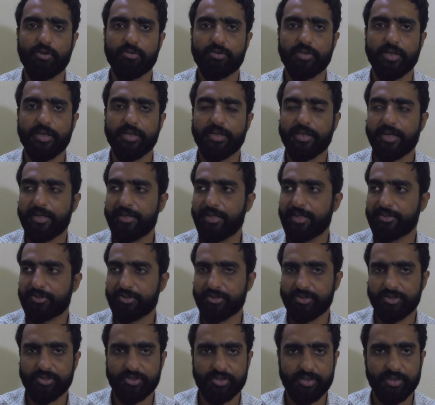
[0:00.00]
ऑन करके
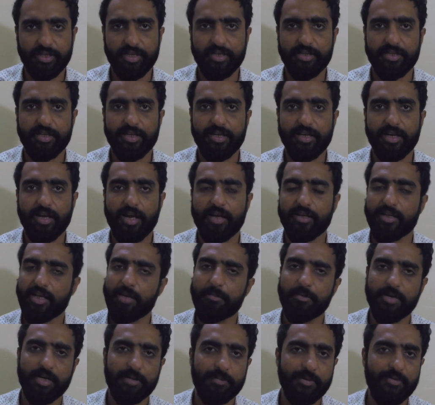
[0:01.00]
डेस्टिनेशन घर के लगा के
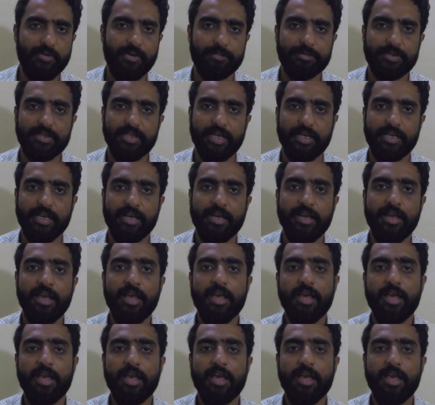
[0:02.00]
आप घर पे वापसी आ जाएं